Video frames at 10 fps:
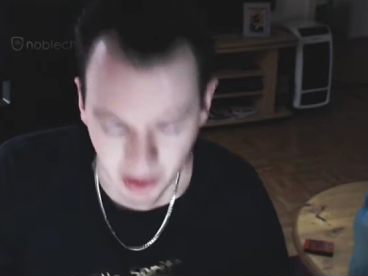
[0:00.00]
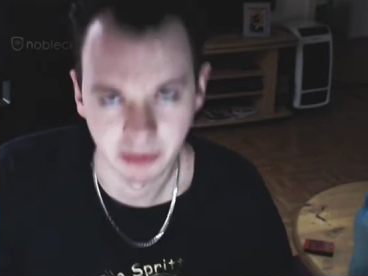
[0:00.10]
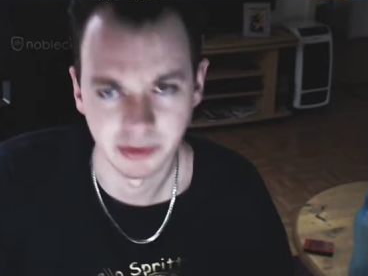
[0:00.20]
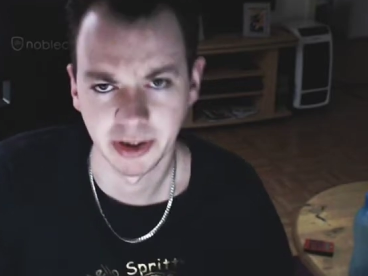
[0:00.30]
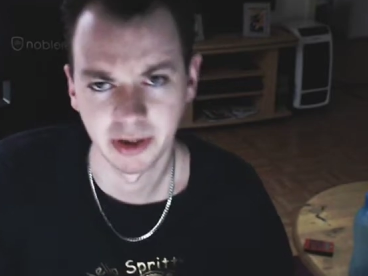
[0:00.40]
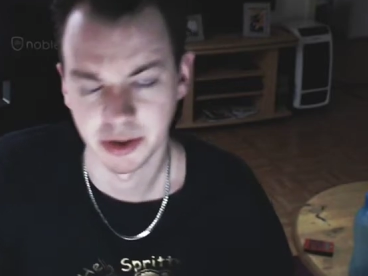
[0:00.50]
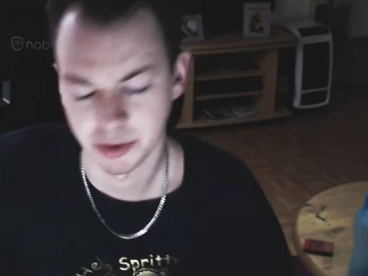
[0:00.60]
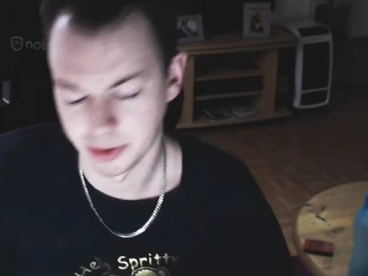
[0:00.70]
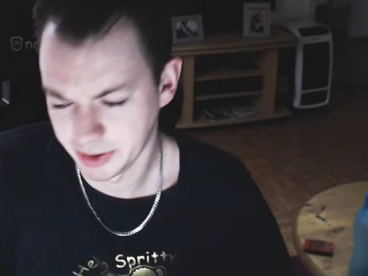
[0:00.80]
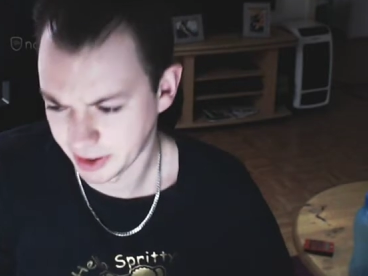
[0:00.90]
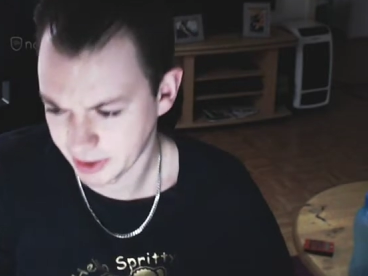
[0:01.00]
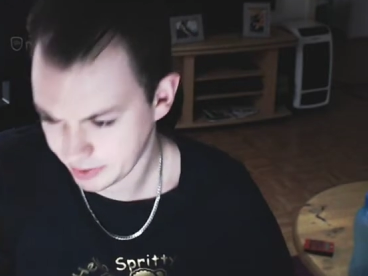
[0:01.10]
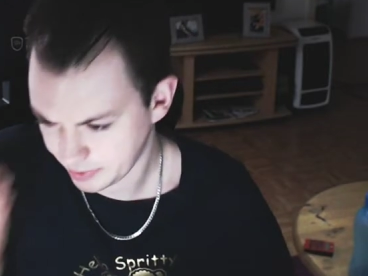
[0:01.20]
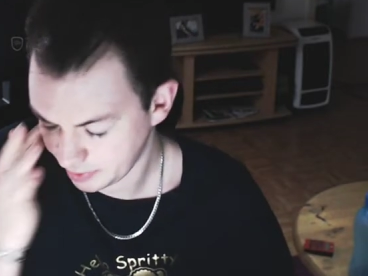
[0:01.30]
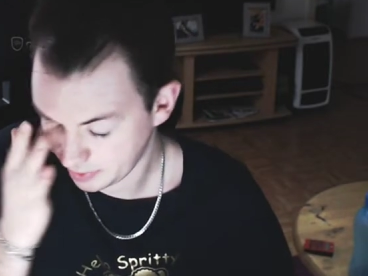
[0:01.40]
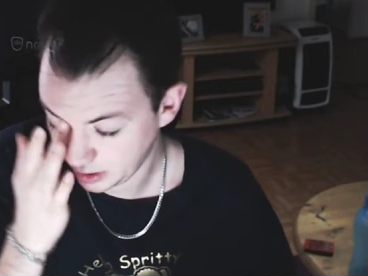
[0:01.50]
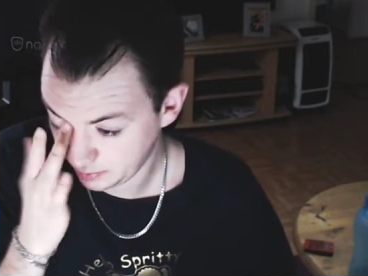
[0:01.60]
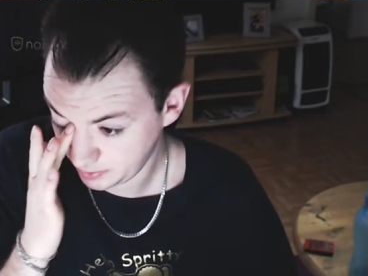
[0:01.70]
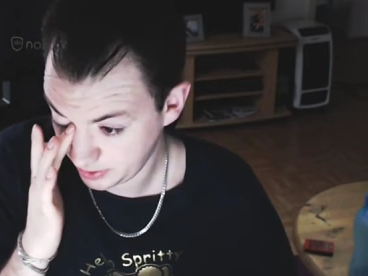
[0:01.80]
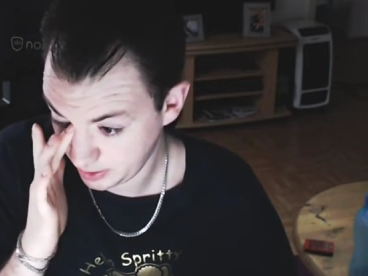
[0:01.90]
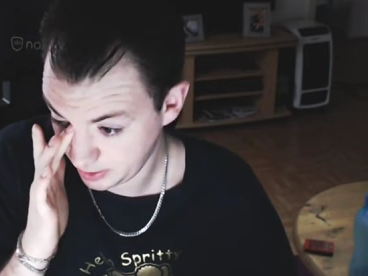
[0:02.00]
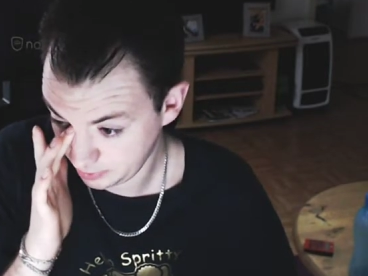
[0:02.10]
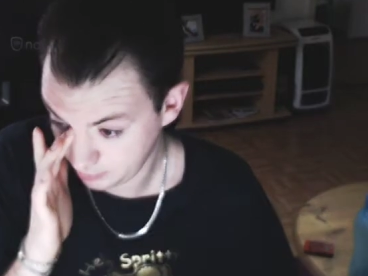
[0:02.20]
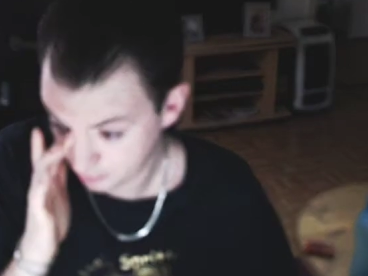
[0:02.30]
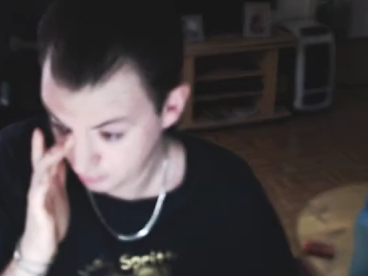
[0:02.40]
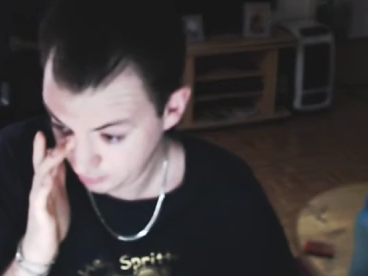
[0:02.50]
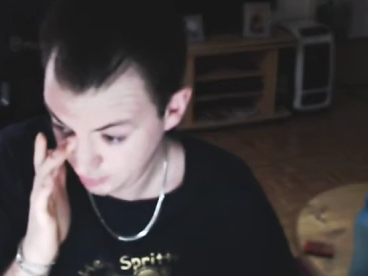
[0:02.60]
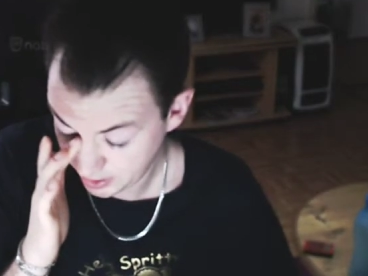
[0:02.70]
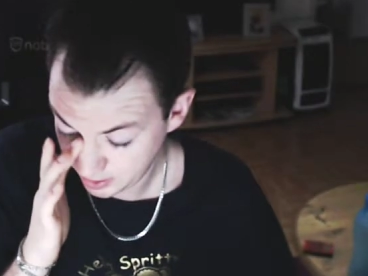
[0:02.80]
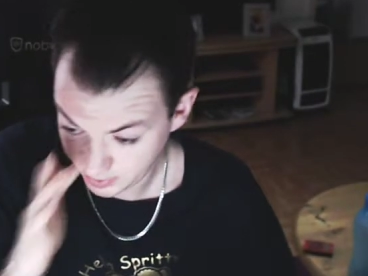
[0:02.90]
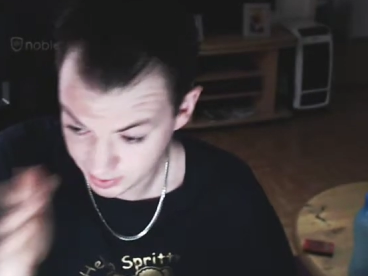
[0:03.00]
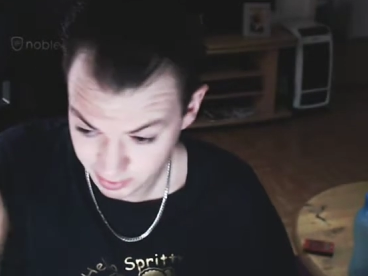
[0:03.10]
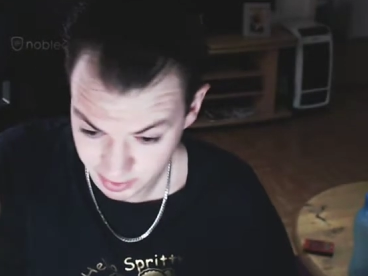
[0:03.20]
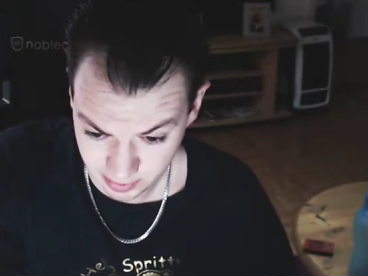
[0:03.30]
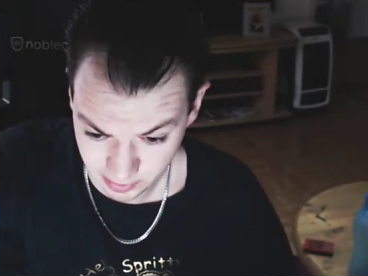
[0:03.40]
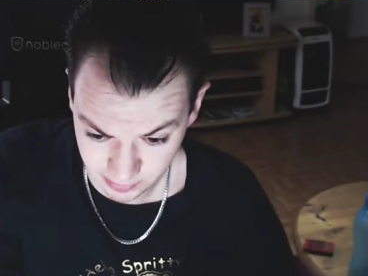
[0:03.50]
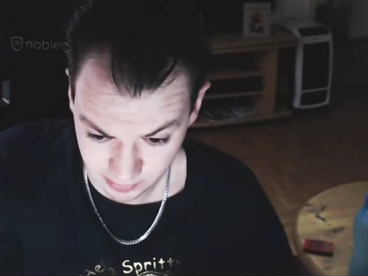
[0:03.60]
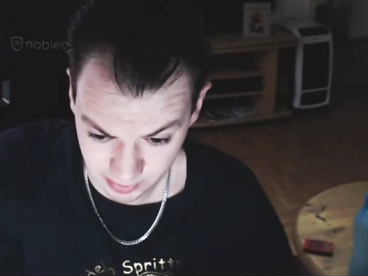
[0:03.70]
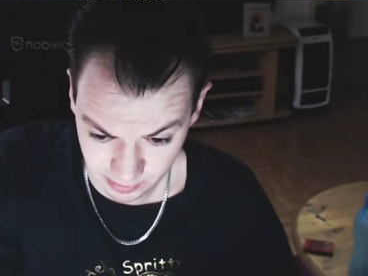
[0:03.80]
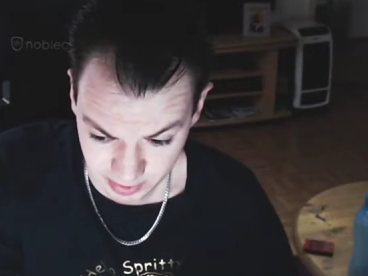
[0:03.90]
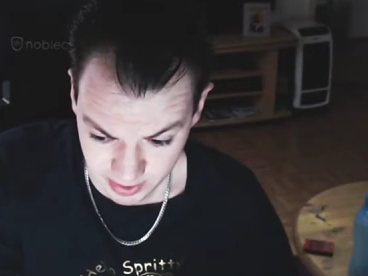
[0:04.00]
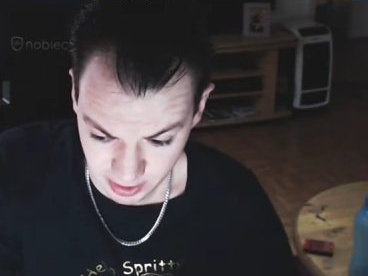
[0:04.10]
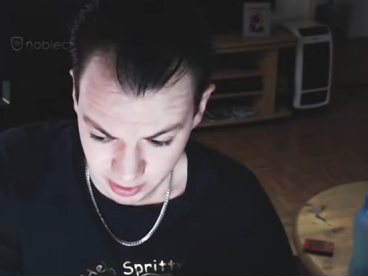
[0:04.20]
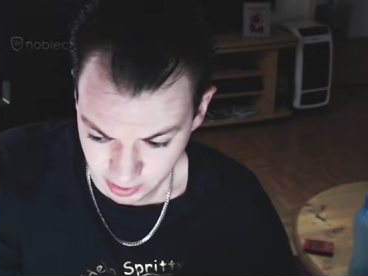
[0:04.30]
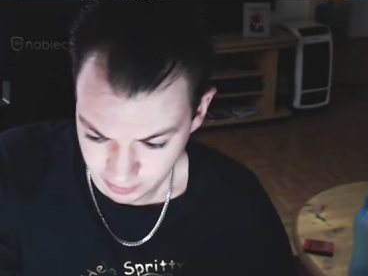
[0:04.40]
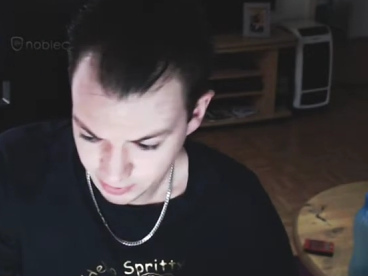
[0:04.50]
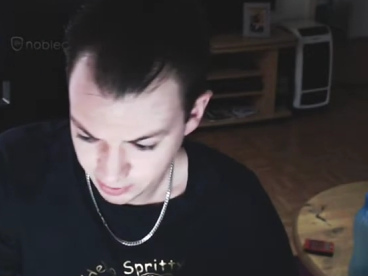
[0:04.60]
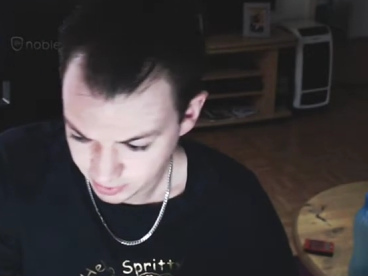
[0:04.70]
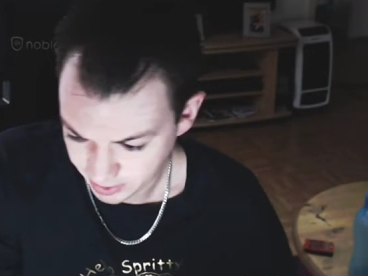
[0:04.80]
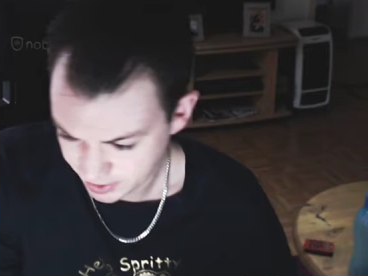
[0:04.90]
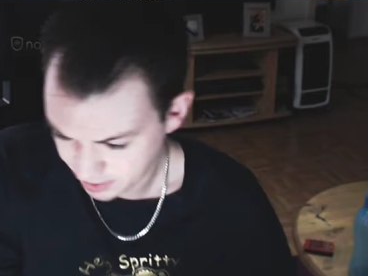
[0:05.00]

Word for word: Aber wir kriegen das schon hin, ja. Ich habe keine Ahnung. Seit 2012 Infestation-Erfahrung. Ja,